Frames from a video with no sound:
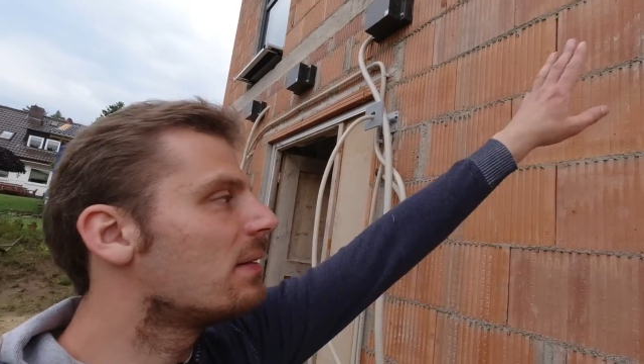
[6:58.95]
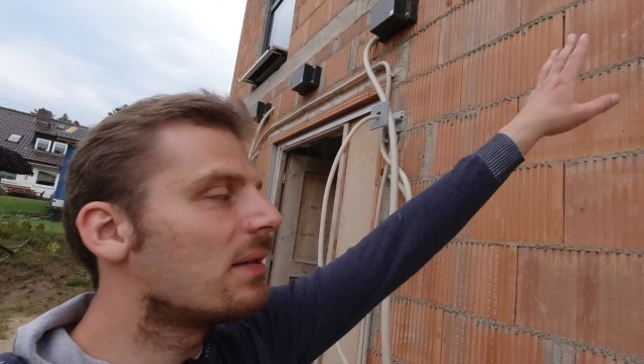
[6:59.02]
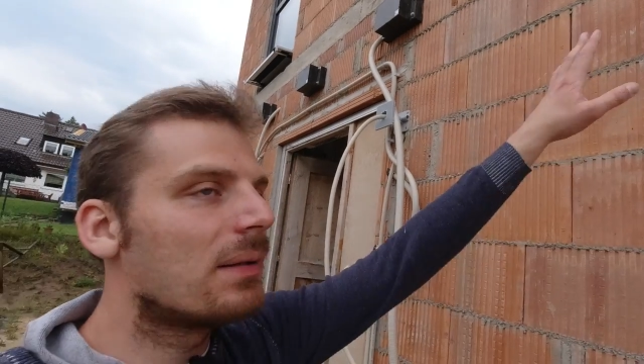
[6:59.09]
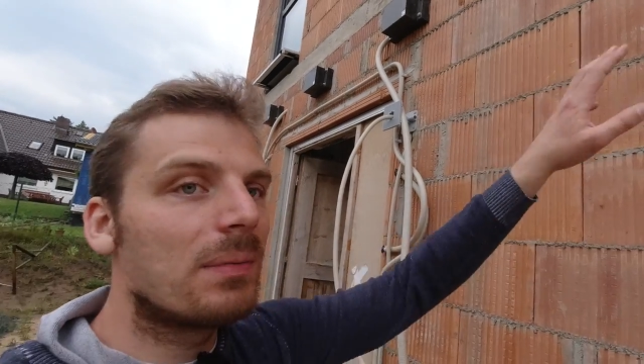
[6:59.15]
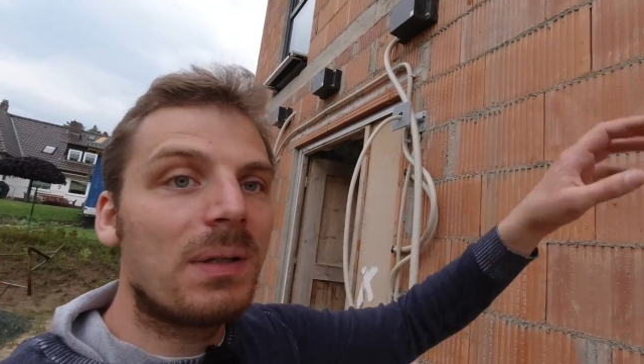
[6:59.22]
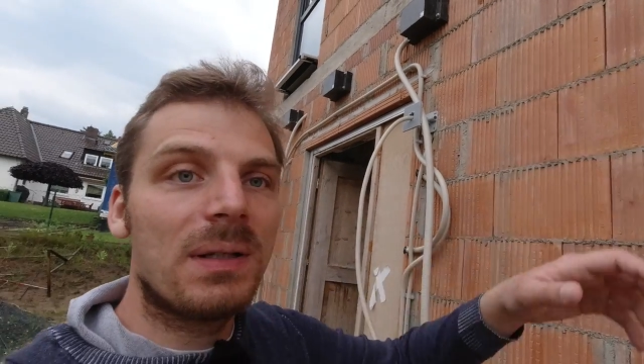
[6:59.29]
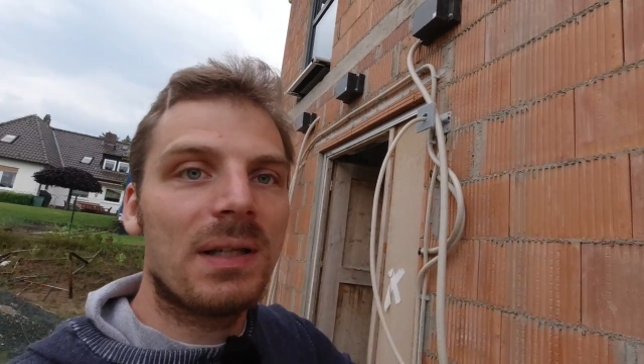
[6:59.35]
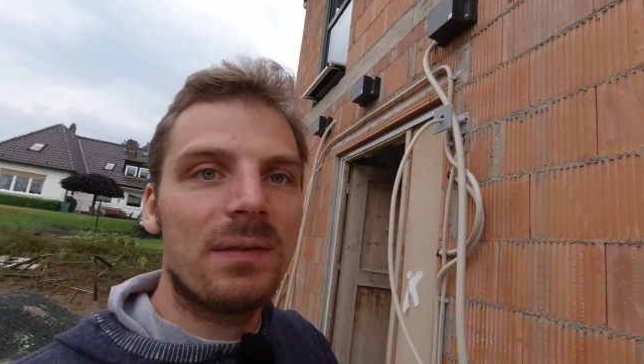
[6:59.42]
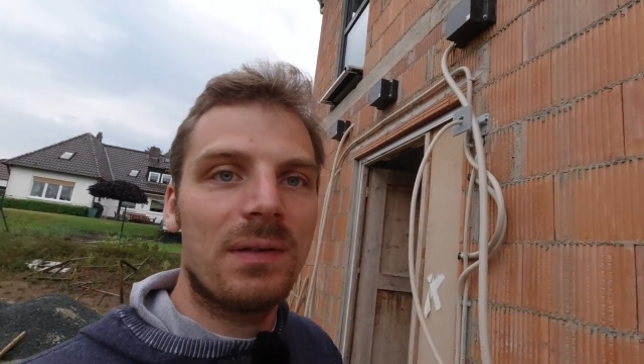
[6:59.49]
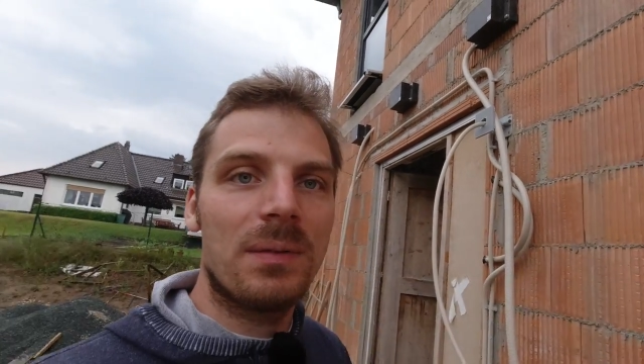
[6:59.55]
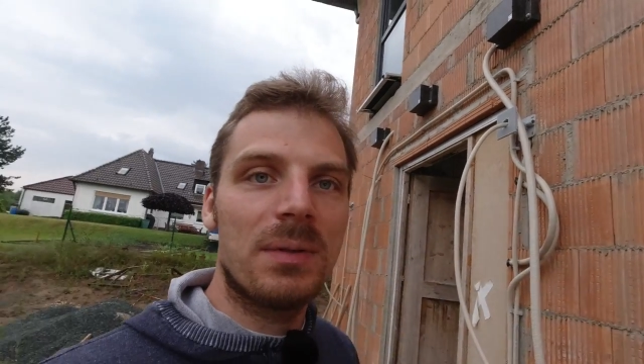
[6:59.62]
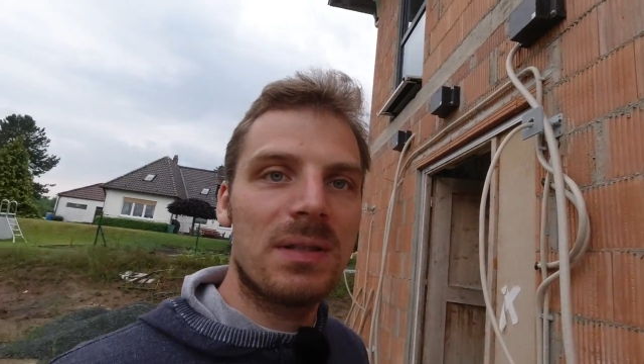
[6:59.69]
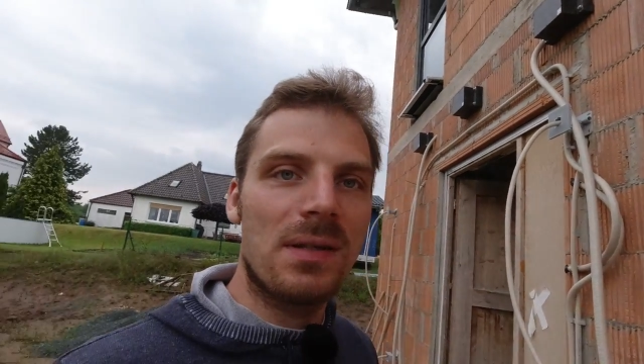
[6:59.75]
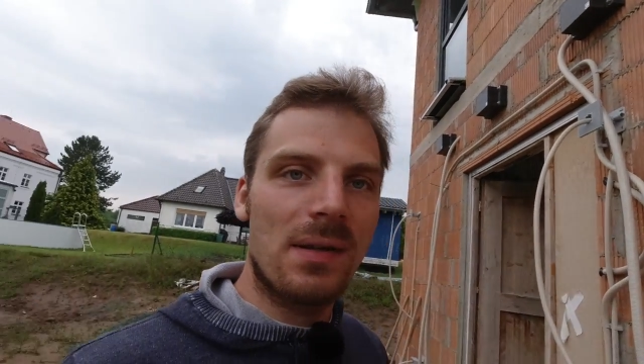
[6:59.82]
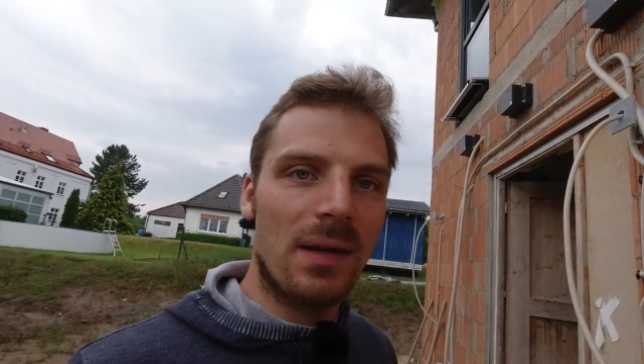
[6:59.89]
Ich habe halt entweder
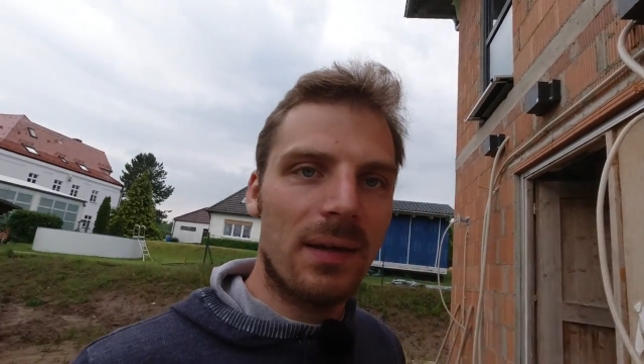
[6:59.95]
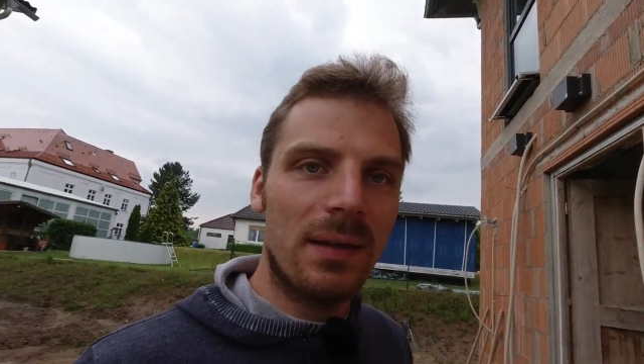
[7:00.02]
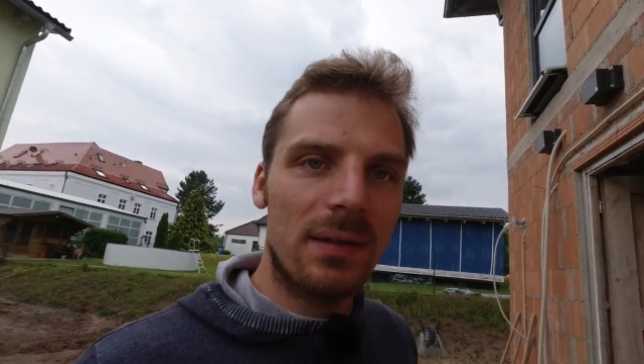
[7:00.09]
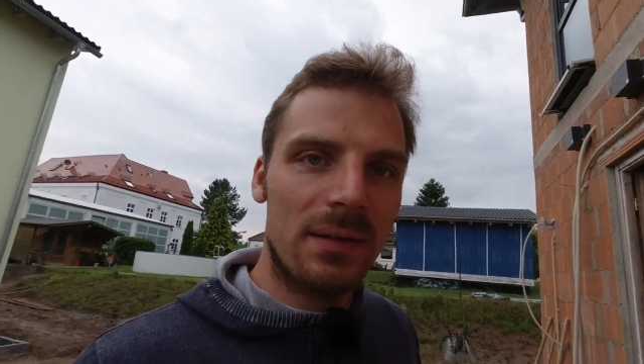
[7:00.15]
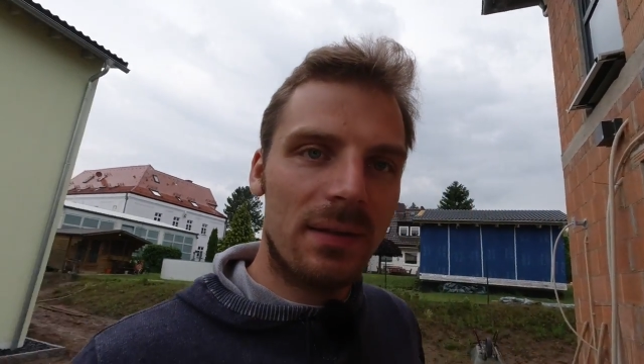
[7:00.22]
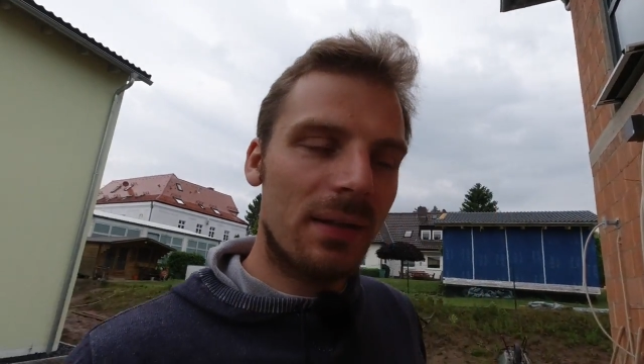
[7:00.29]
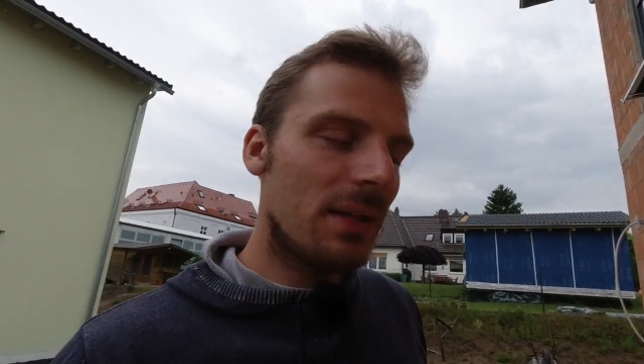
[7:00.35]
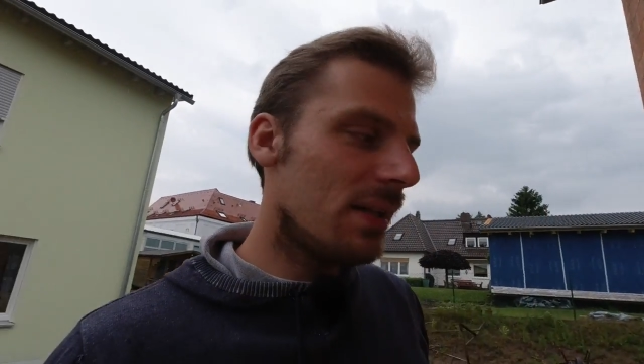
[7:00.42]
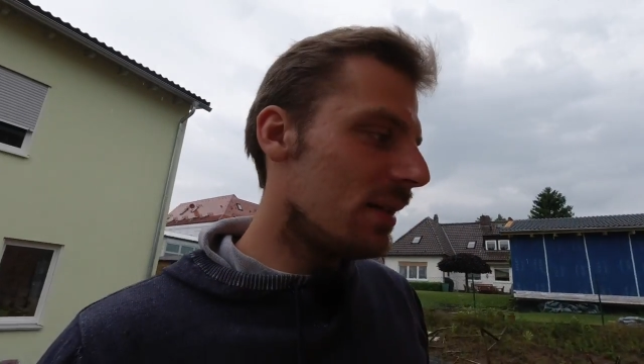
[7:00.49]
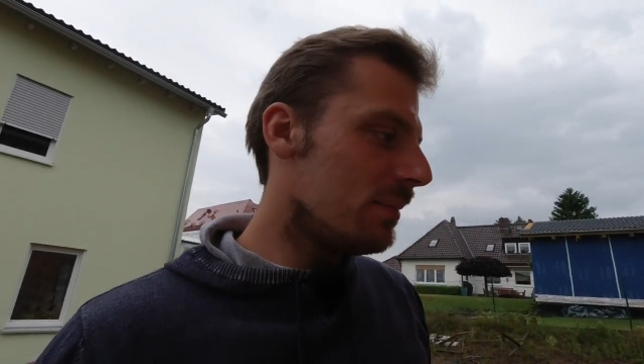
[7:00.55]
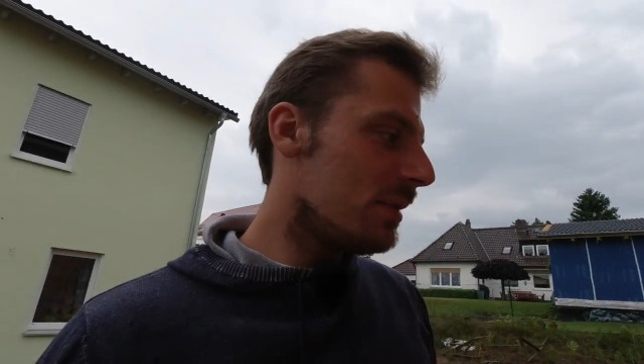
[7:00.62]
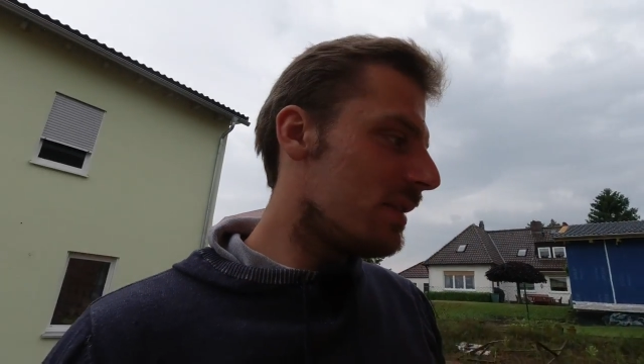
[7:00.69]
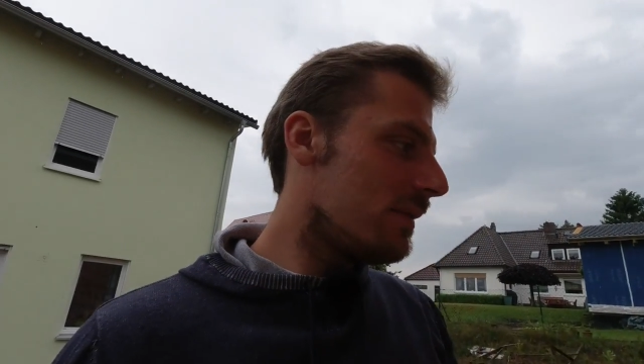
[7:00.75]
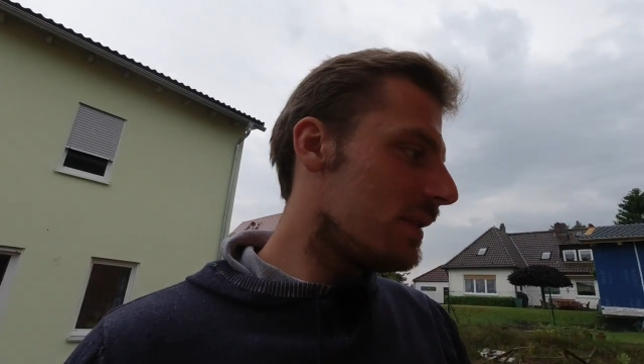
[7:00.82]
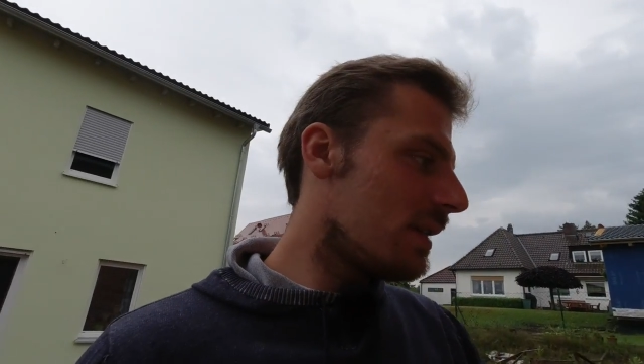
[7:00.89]
mit diesen Geräteträgern
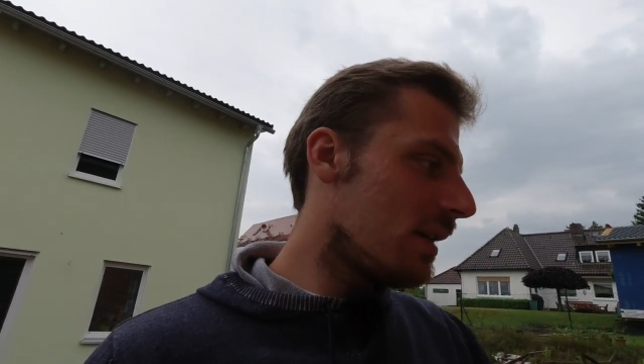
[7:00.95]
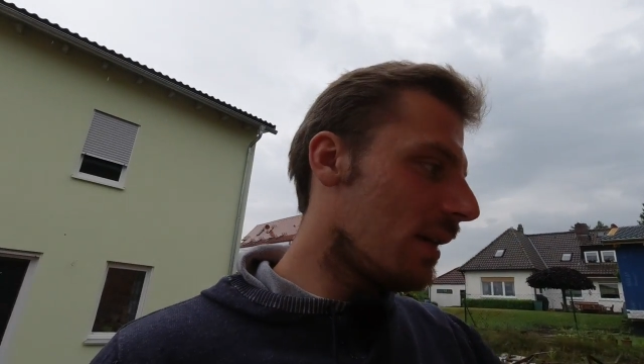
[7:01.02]
bzw.